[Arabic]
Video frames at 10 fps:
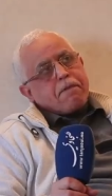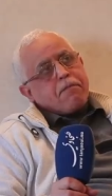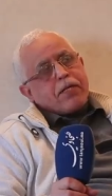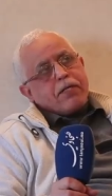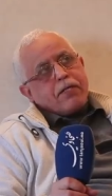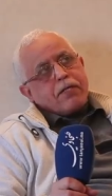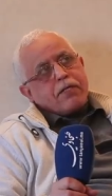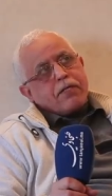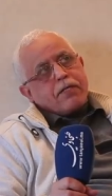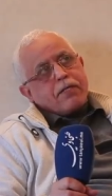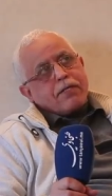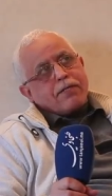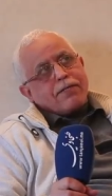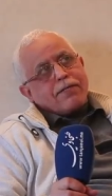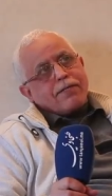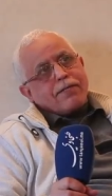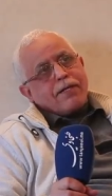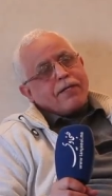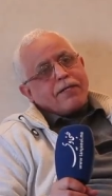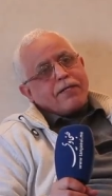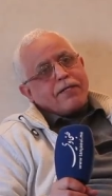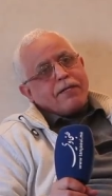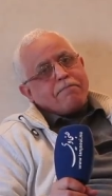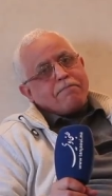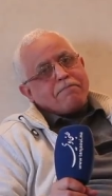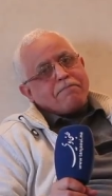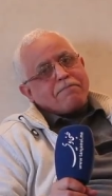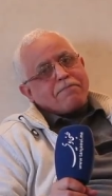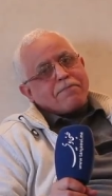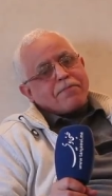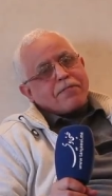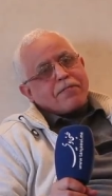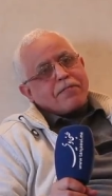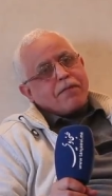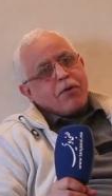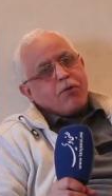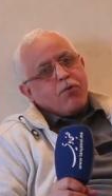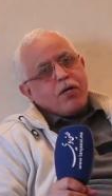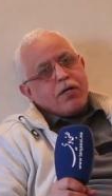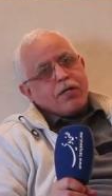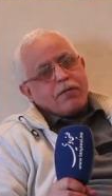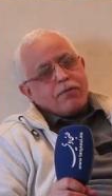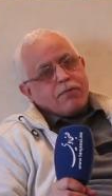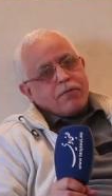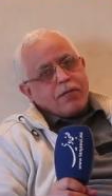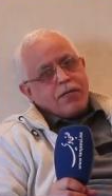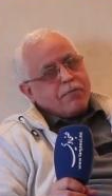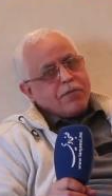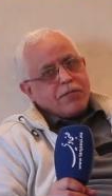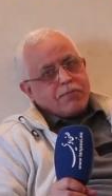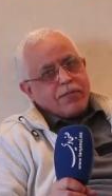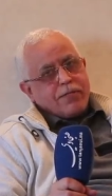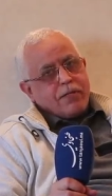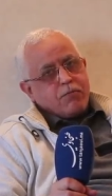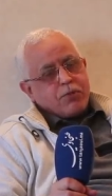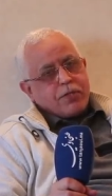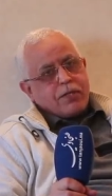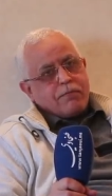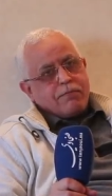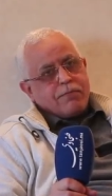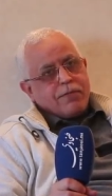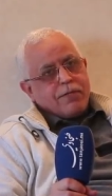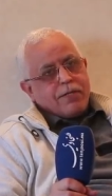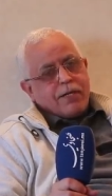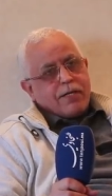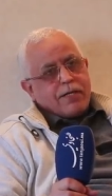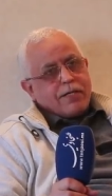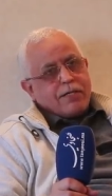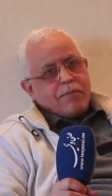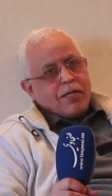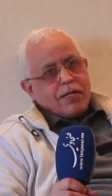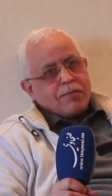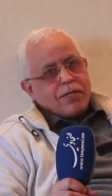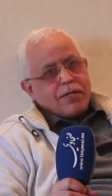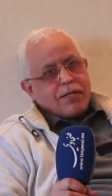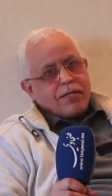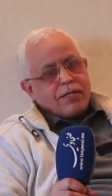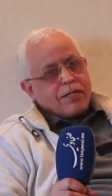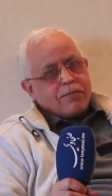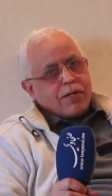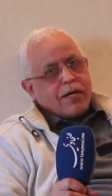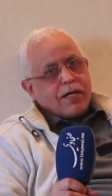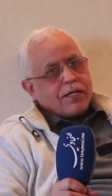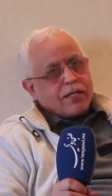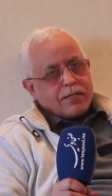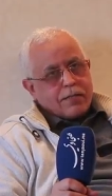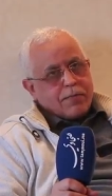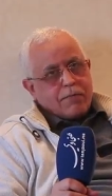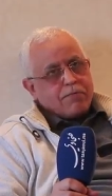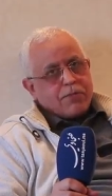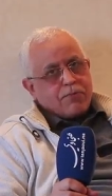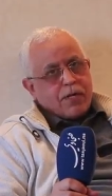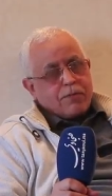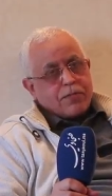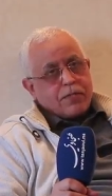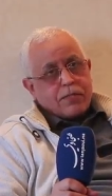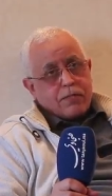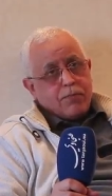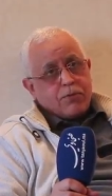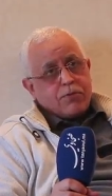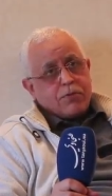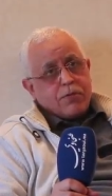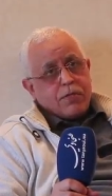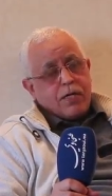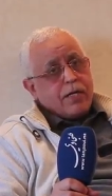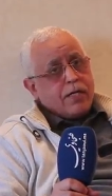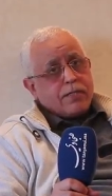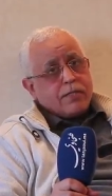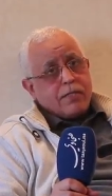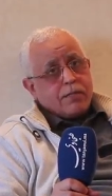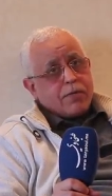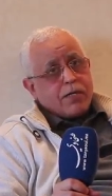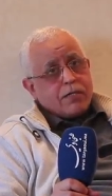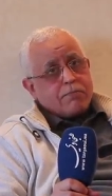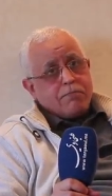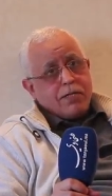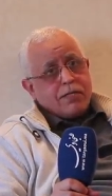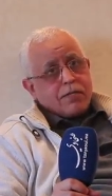دابا حنا هذا الاعدام دابا هو حنا بالنسبه لنا مشكل هذا الاعدام الا غيبقى يبقى هكا حتى محبس في الحبس حتى يموت حنا حسن يبقى تما